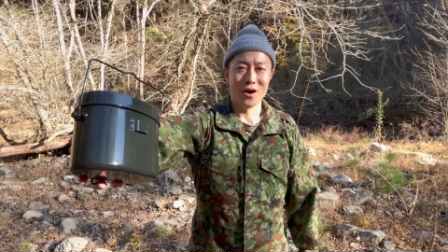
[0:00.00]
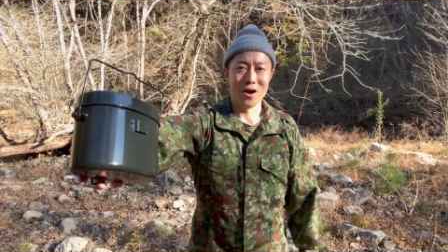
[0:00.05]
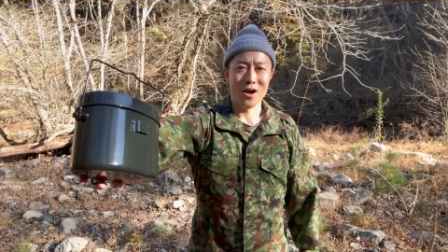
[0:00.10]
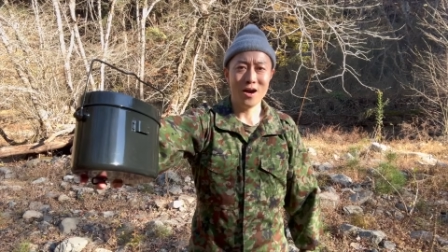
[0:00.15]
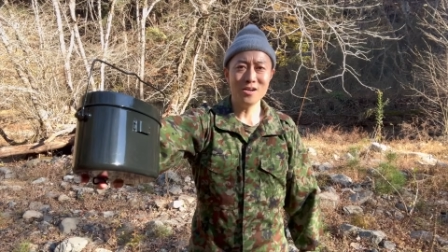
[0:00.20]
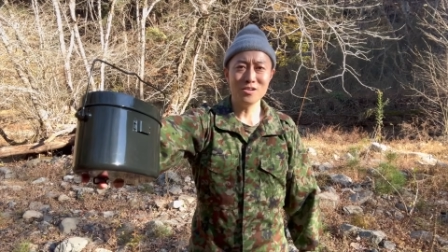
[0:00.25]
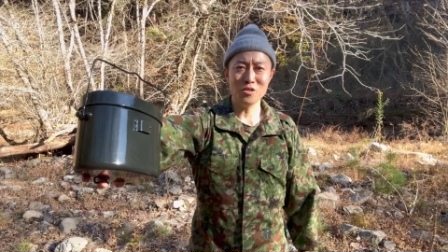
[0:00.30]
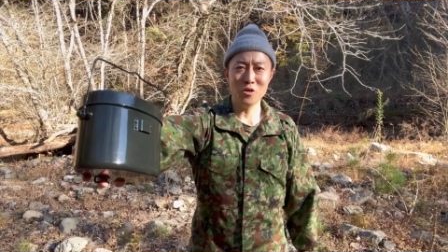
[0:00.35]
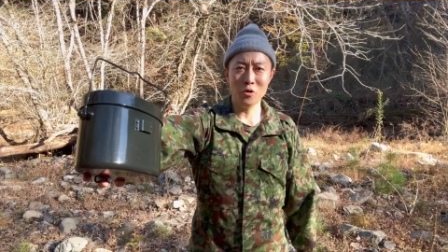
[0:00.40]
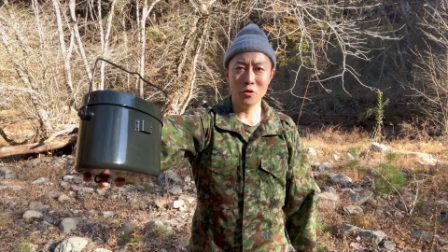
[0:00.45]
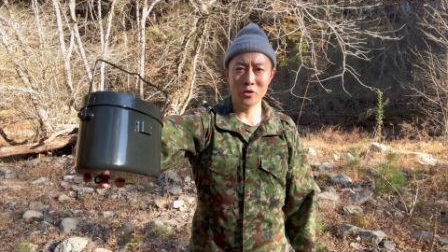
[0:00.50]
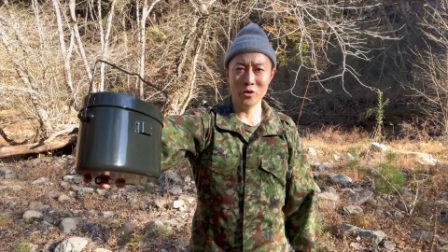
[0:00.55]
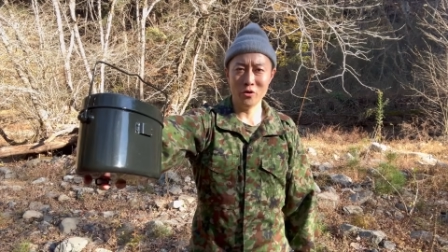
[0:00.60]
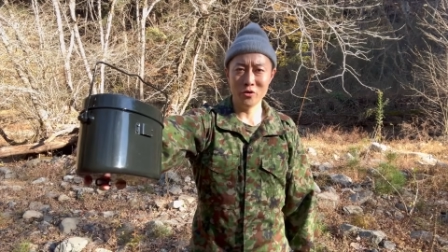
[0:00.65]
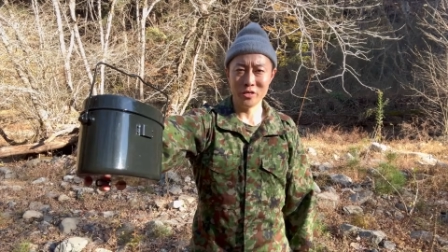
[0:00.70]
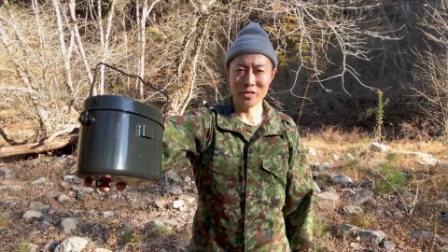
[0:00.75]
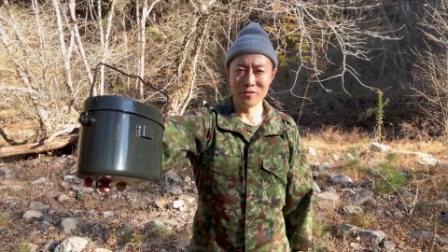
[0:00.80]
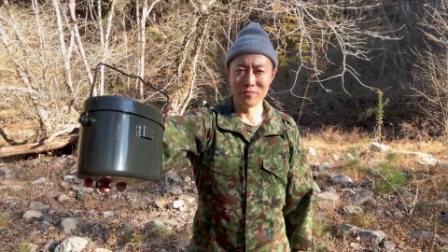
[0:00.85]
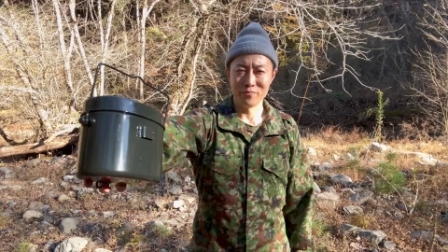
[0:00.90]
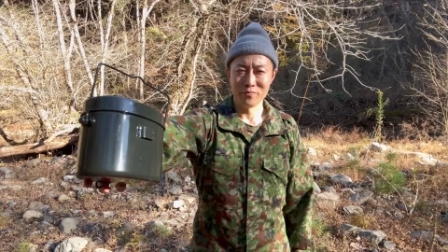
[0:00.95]
飯能料
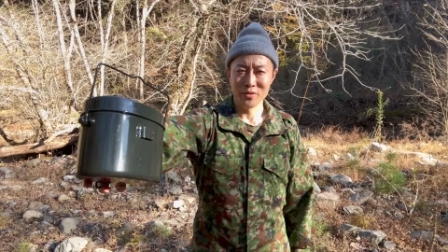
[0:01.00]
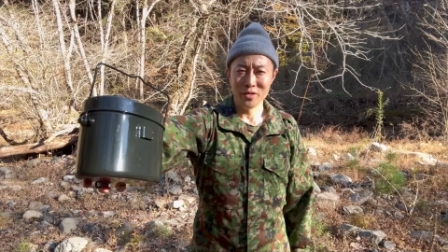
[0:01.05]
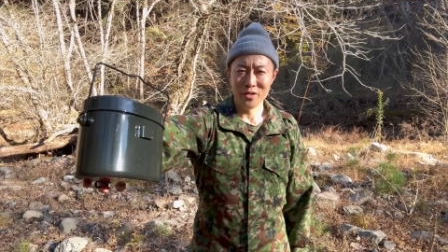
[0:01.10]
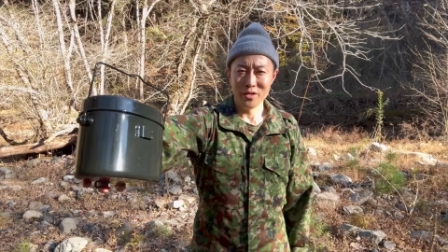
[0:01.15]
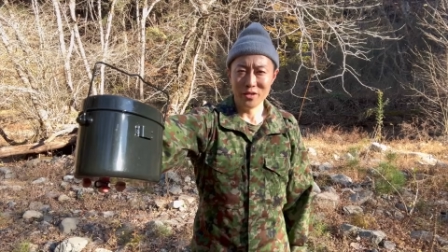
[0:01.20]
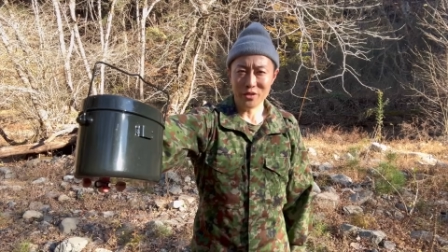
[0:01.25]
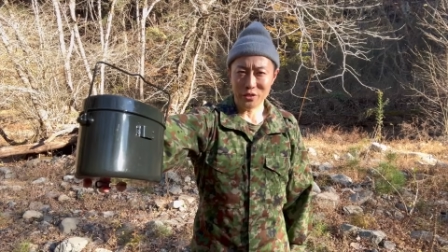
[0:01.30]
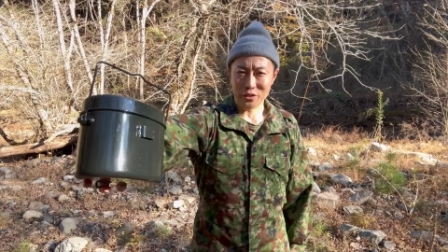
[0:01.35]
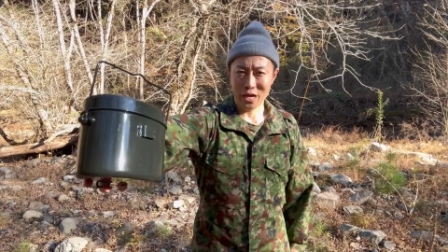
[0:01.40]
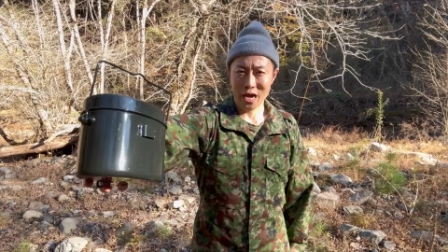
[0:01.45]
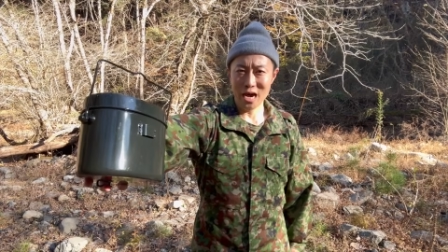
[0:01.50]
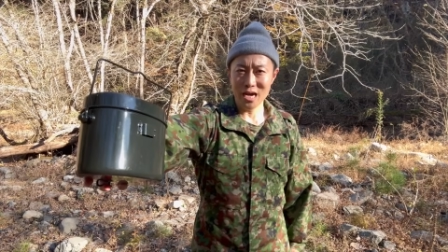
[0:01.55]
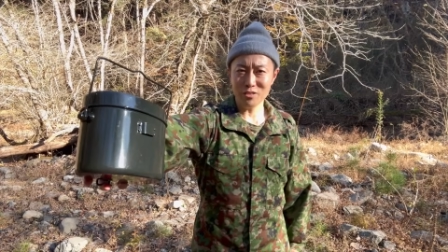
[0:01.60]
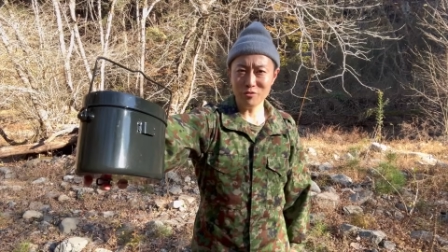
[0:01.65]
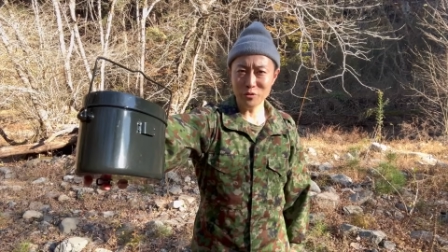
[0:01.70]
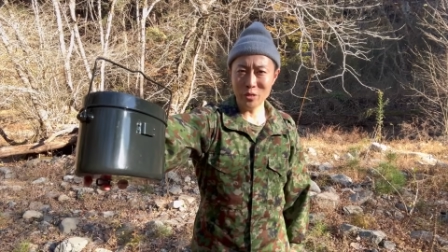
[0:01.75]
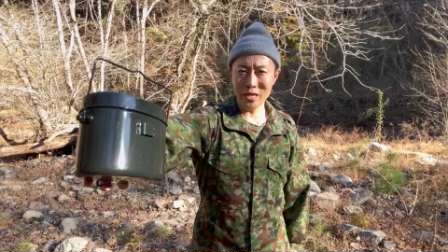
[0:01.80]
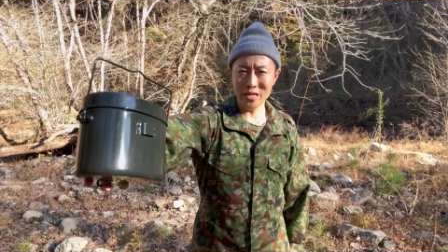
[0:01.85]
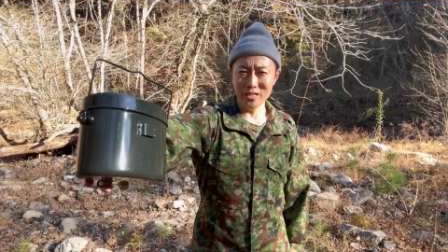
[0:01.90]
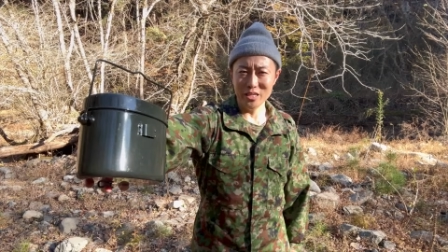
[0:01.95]
理ひゃ
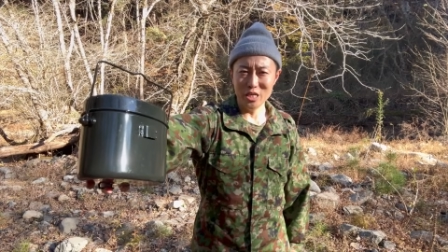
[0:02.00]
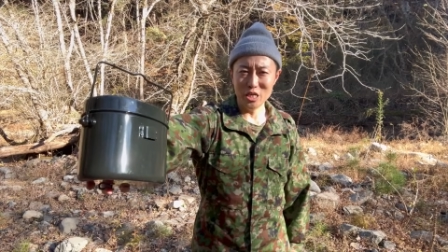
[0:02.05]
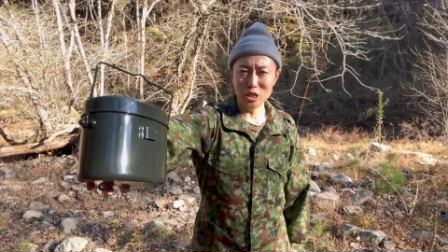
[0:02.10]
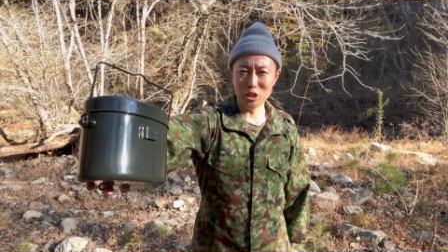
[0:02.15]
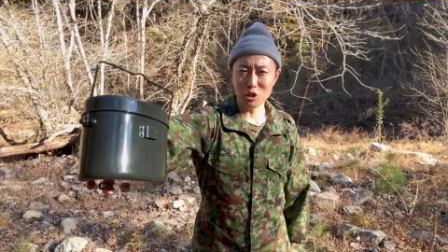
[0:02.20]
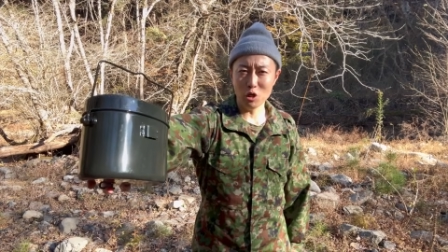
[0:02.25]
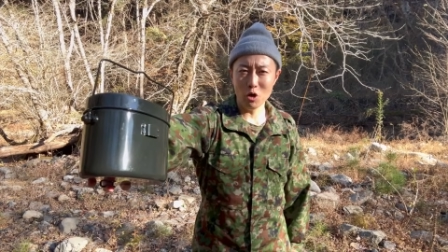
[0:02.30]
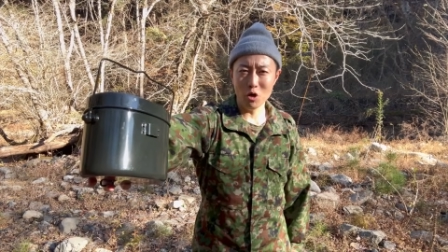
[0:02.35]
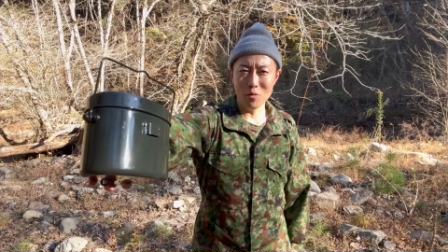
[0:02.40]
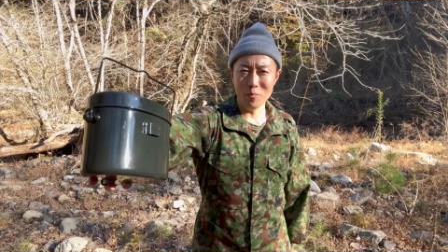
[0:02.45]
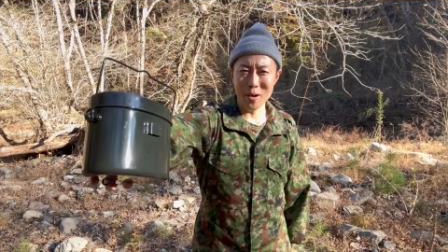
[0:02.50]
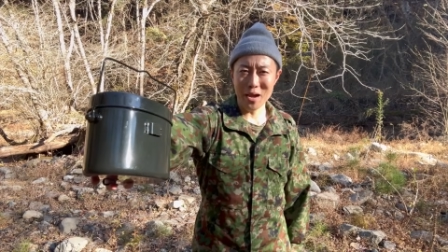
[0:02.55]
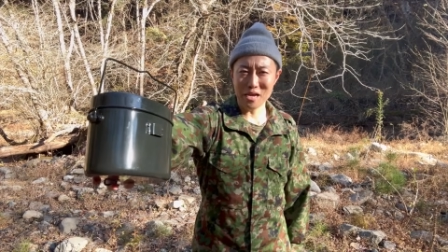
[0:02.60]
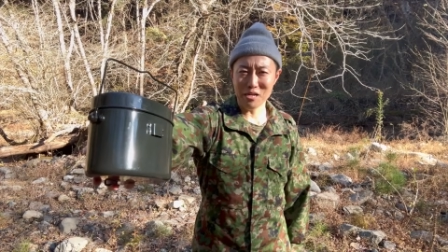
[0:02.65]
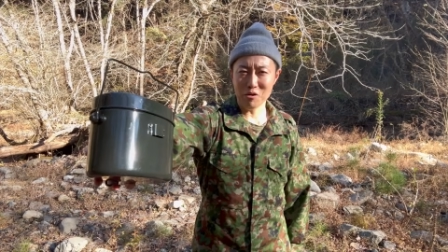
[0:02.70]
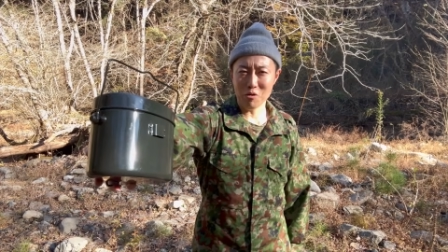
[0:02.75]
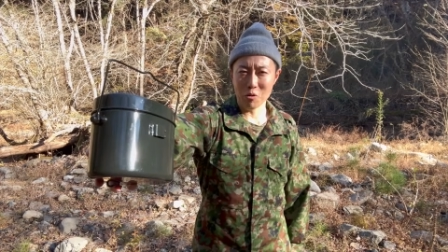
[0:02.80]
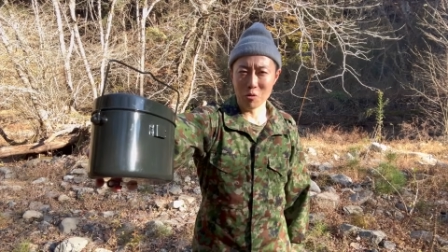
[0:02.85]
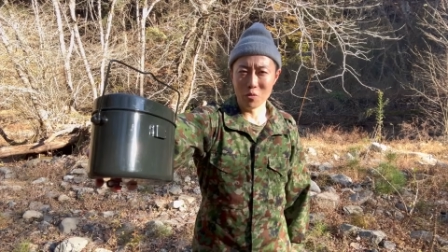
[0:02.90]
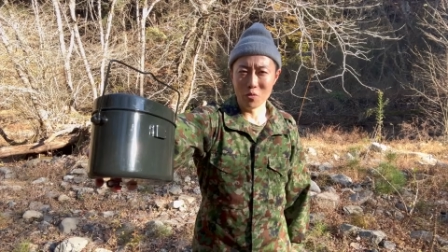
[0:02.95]
くねん以上前
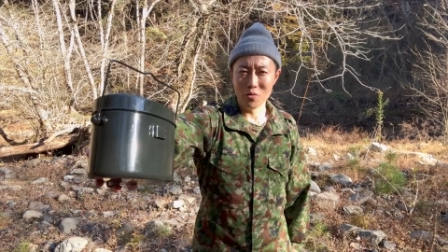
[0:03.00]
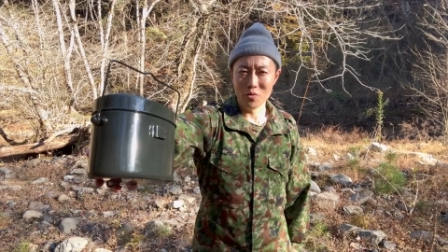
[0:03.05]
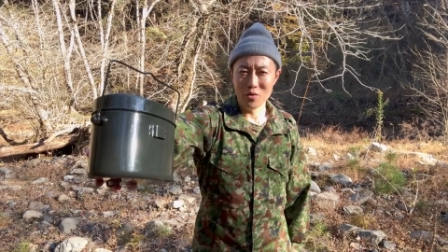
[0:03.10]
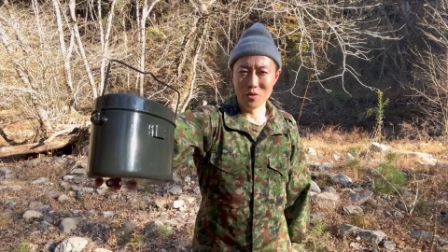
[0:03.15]
の